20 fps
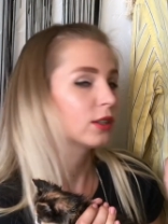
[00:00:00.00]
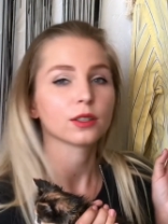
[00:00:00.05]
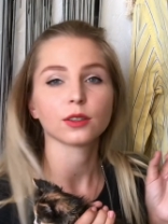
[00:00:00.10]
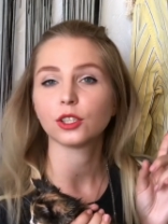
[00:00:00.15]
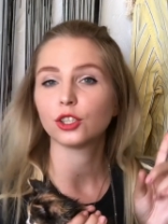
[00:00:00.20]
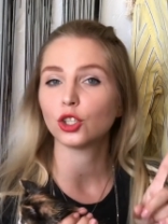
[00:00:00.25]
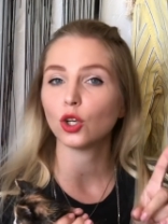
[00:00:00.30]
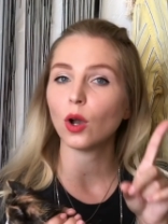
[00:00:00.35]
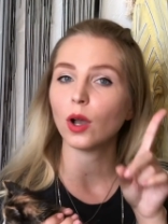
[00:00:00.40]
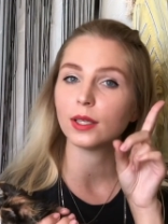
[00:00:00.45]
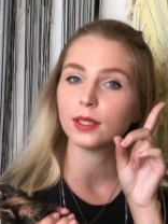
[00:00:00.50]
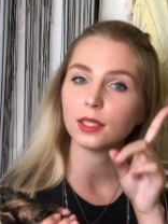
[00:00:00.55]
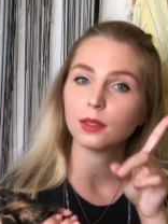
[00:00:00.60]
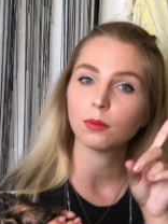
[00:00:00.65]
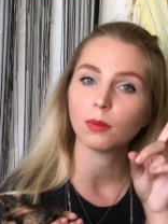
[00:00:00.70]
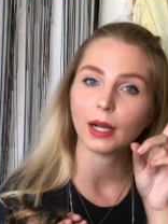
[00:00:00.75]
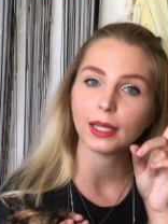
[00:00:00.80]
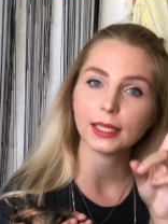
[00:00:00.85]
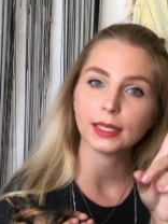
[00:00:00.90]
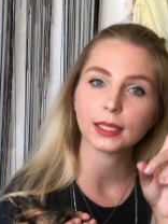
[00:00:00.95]
еще
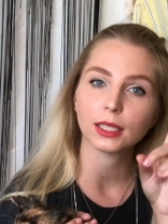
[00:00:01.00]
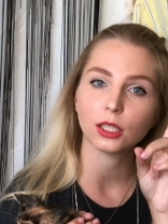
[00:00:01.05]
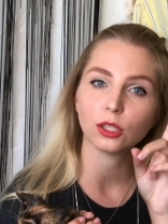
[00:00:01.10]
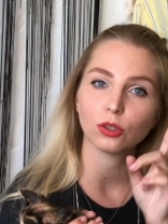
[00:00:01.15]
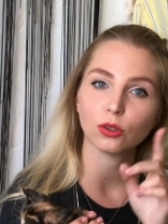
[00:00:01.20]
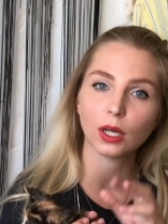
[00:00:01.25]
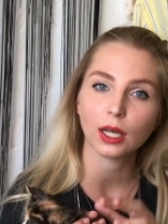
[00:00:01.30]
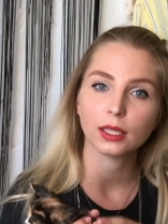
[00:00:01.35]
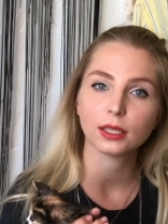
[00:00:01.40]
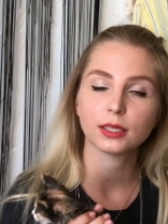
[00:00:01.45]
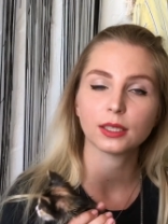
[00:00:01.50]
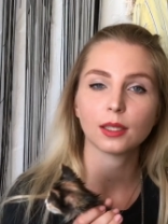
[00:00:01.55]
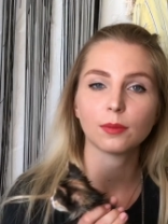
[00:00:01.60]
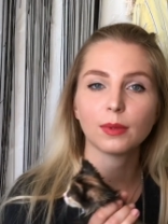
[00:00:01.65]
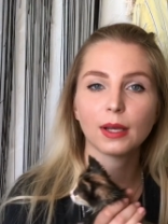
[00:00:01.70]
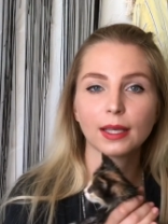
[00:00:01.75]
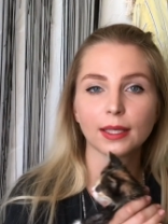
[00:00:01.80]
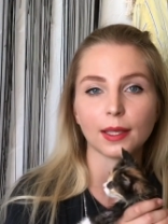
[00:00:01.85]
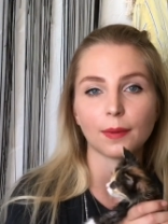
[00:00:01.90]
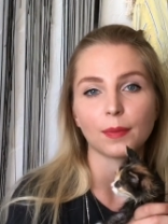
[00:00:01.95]
один маленький нюанс,
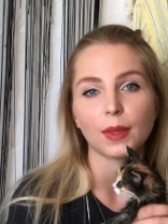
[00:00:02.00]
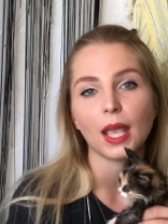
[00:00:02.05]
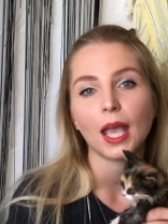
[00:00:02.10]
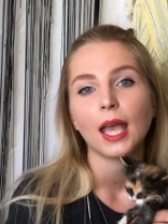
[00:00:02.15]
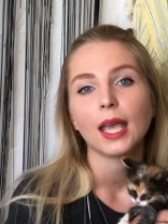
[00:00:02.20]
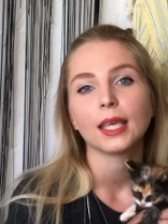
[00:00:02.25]
ребята.